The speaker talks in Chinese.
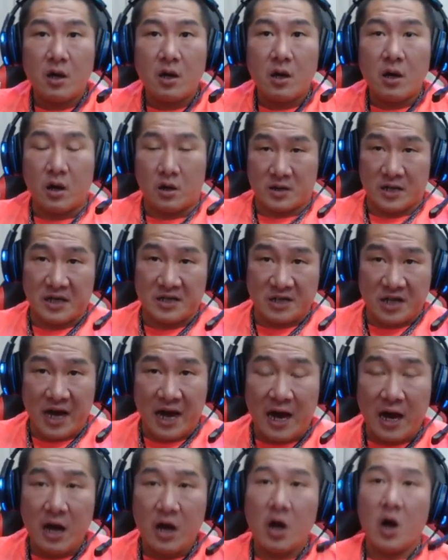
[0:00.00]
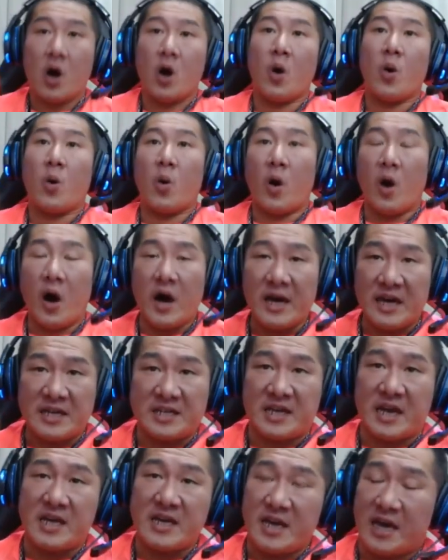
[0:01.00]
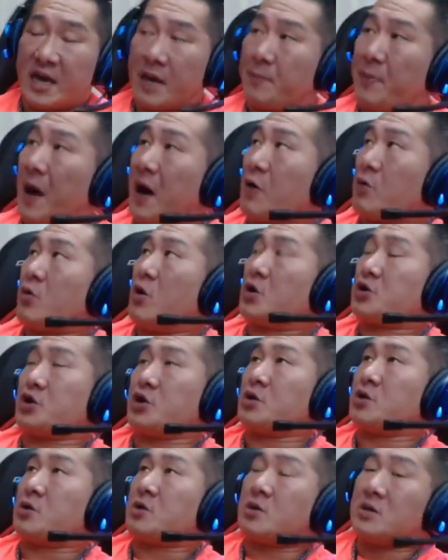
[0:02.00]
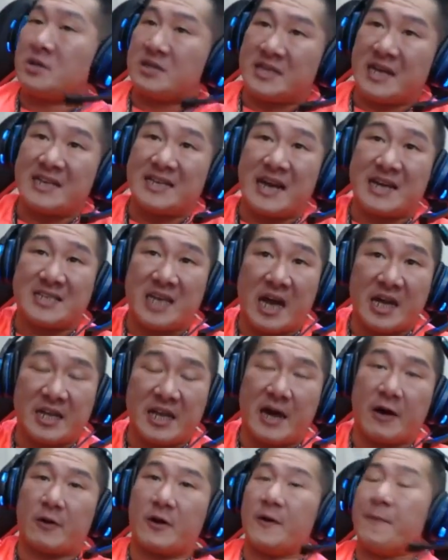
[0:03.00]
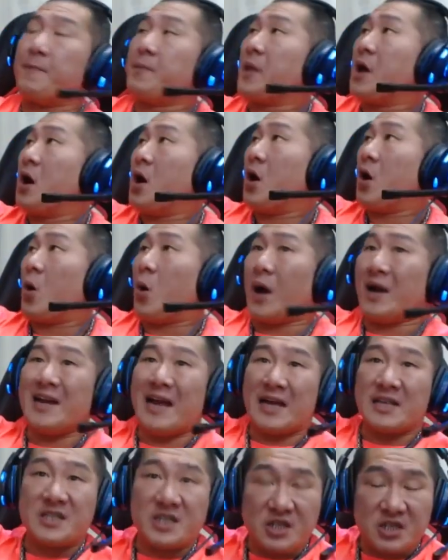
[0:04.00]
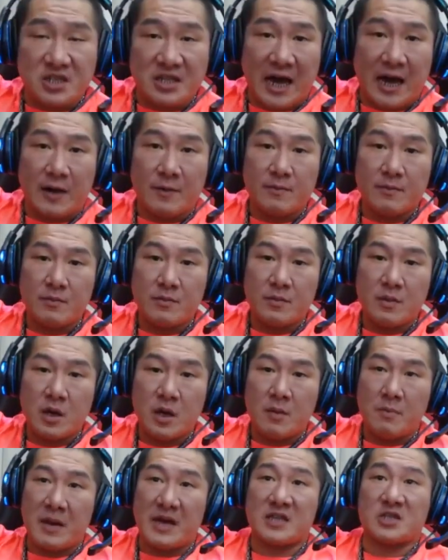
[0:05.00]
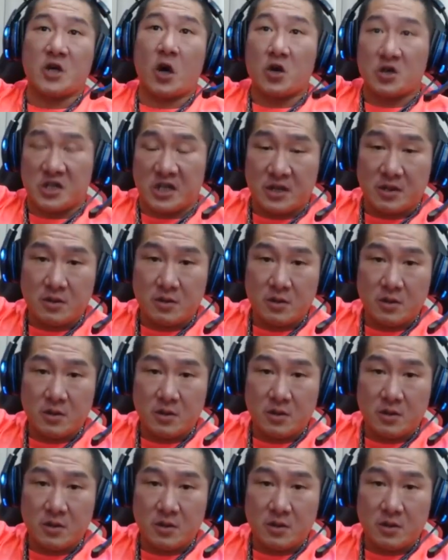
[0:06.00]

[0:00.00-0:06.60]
哦，贴车。我以前也跑过去，现在拆掉了。环南市场李寿兴。